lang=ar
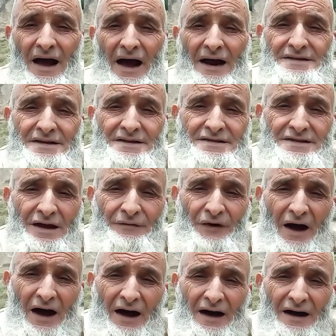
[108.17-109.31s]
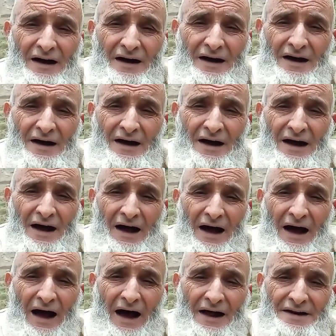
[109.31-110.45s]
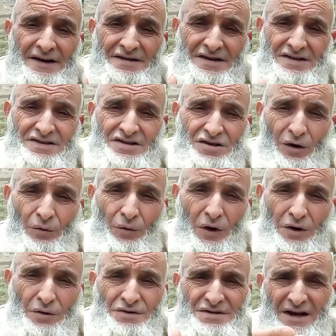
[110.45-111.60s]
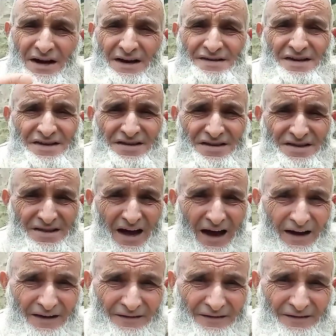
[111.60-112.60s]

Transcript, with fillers: ارتين نتفاغ أرقي زيت الصوغ وينزا راسي تصدق